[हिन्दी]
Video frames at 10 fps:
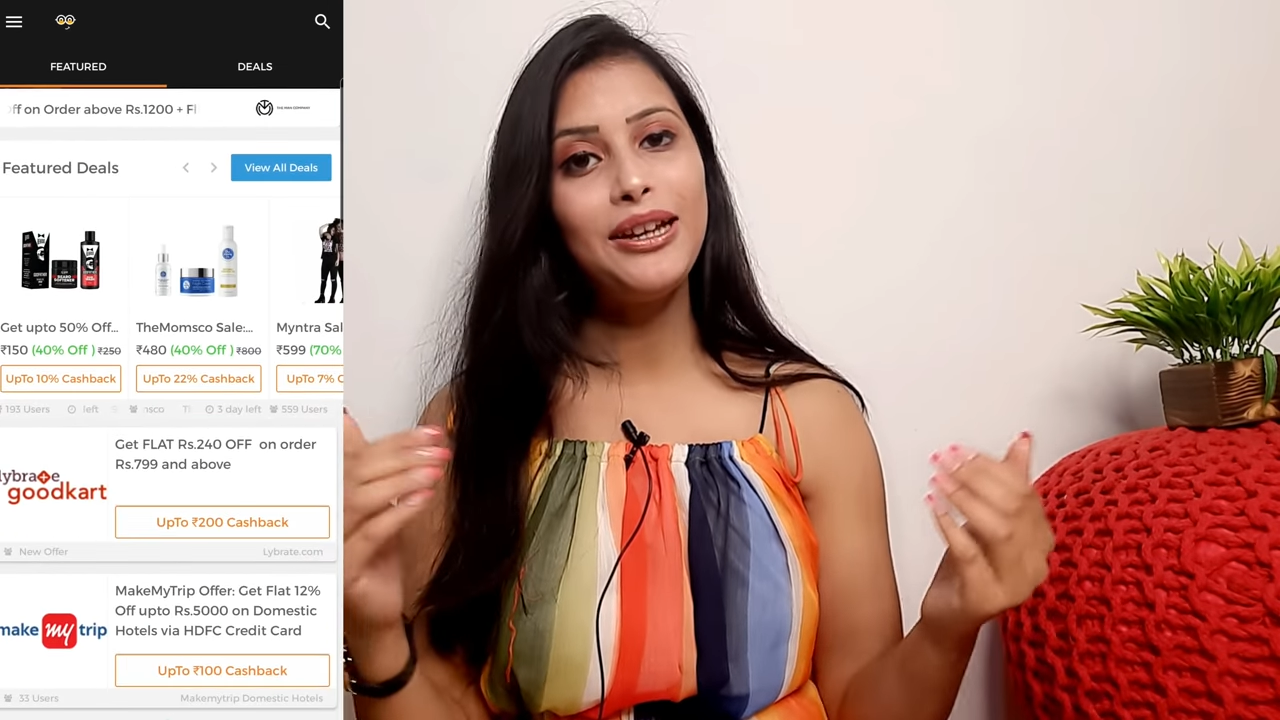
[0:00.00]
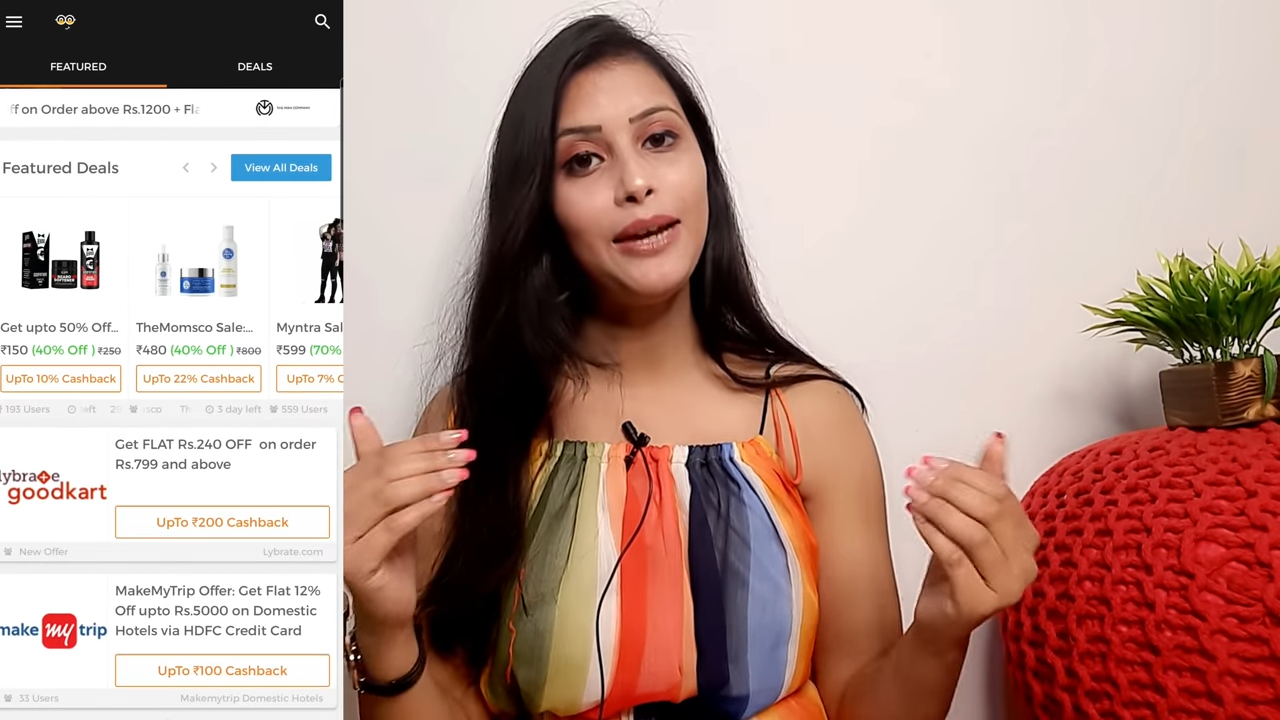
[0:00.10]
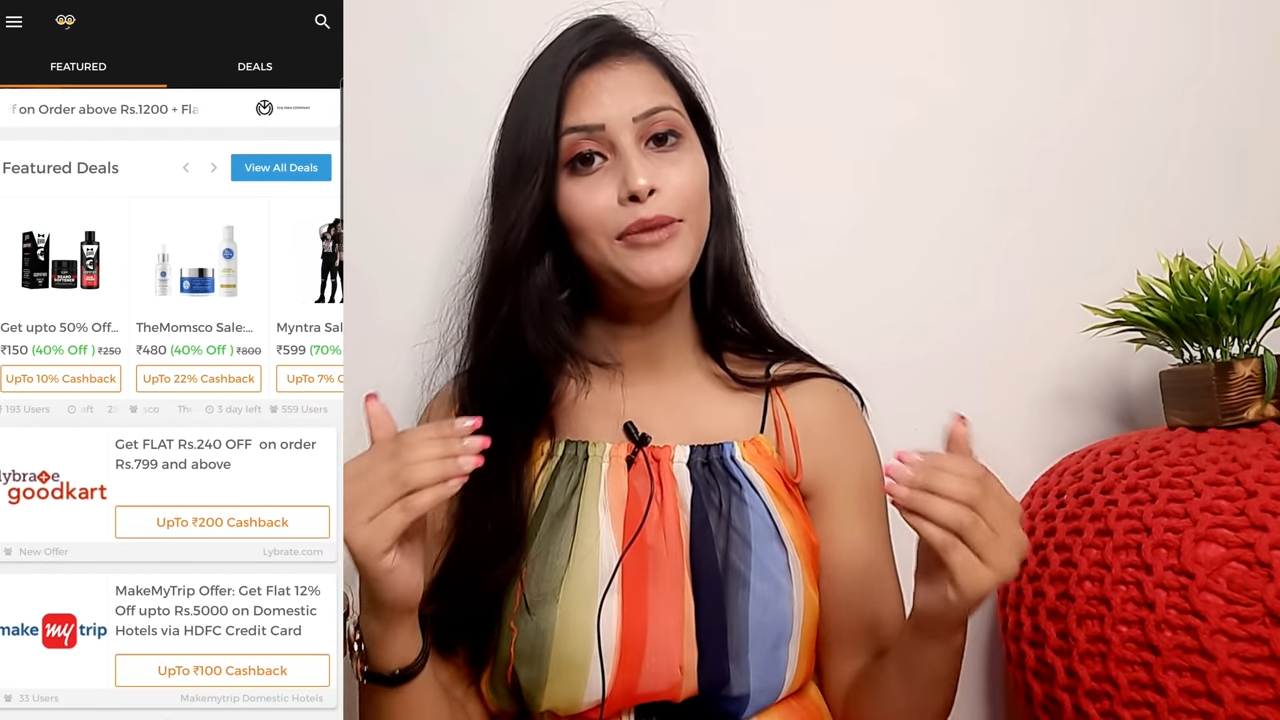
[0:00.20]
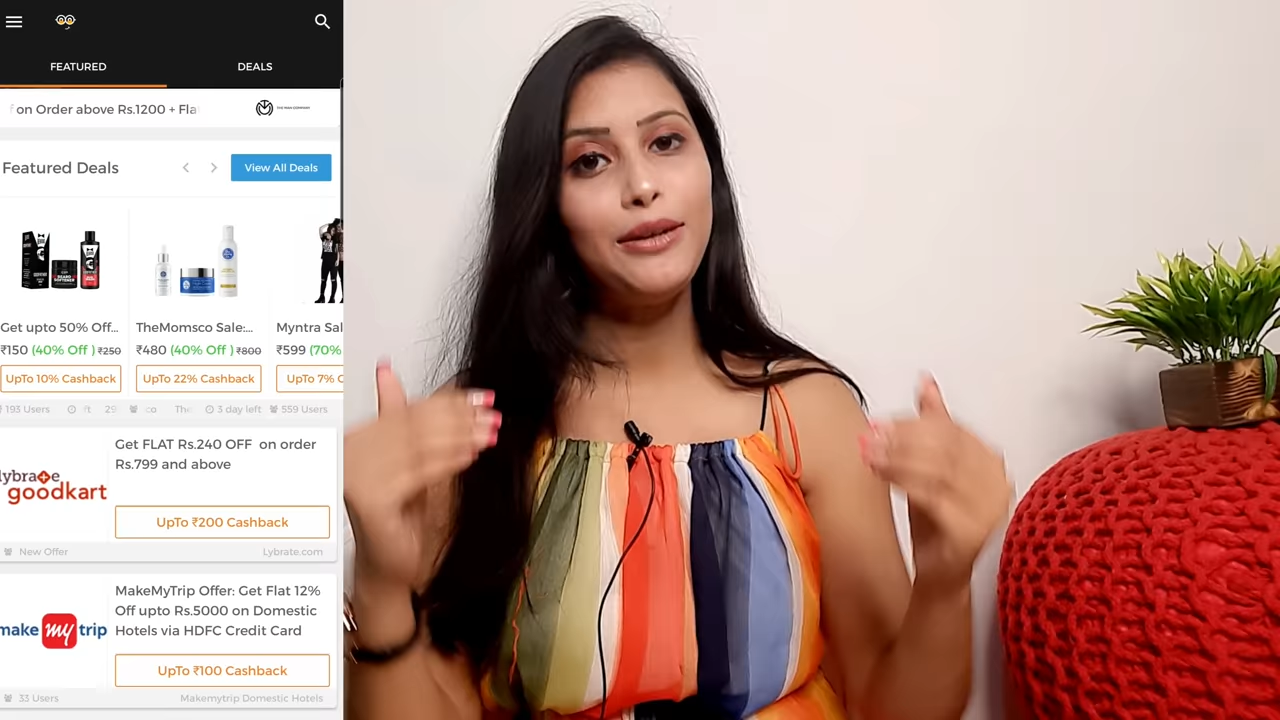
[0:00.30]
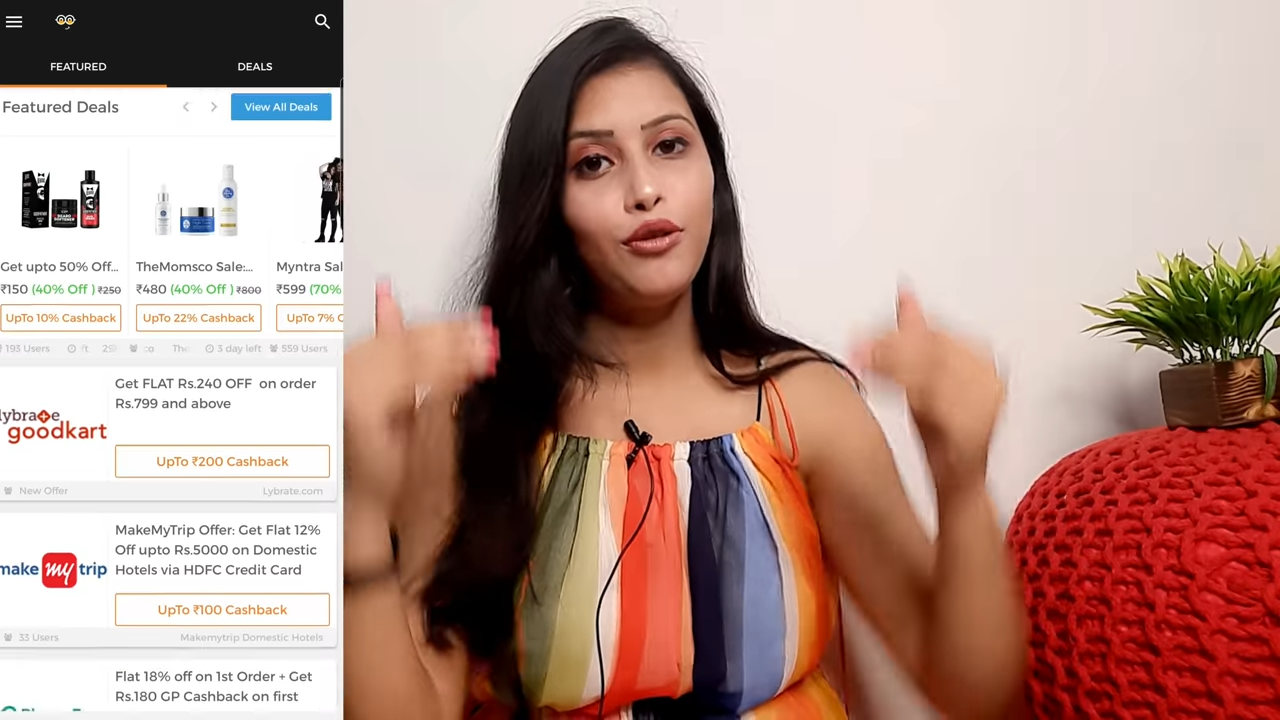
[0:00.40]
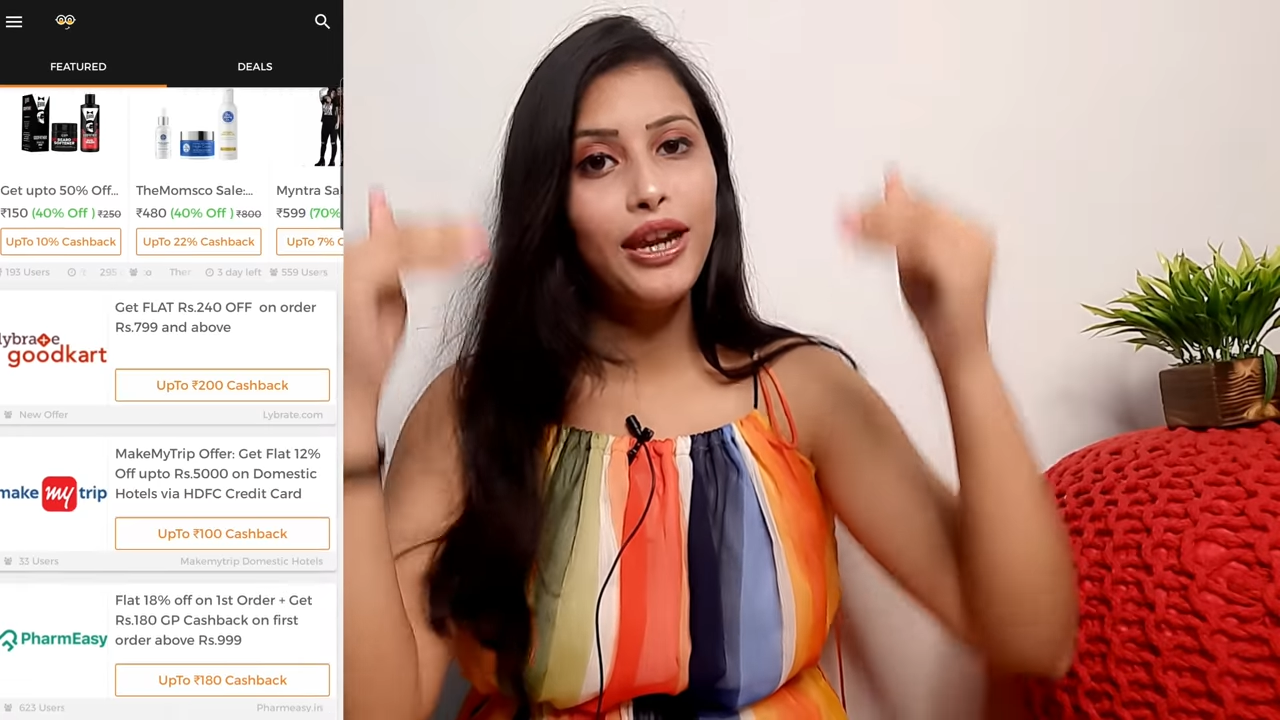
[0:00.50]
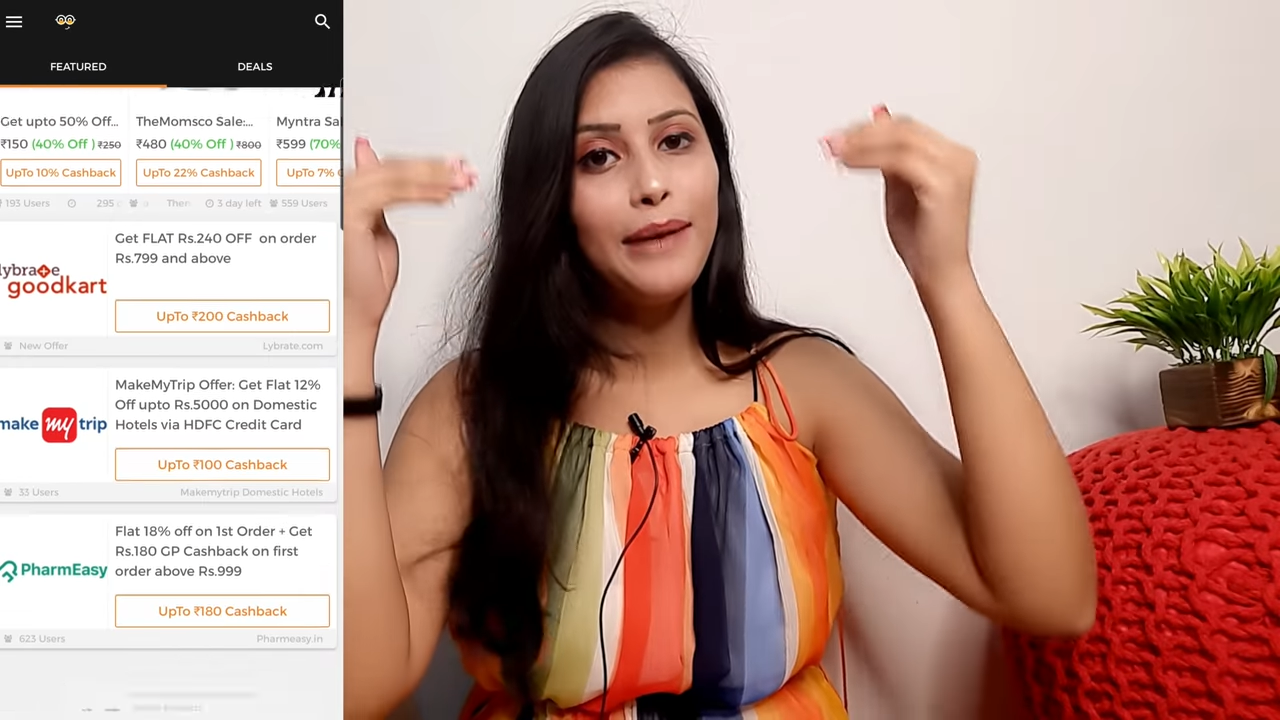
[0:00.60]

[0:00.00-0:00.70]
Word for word: बाद आप देखोगे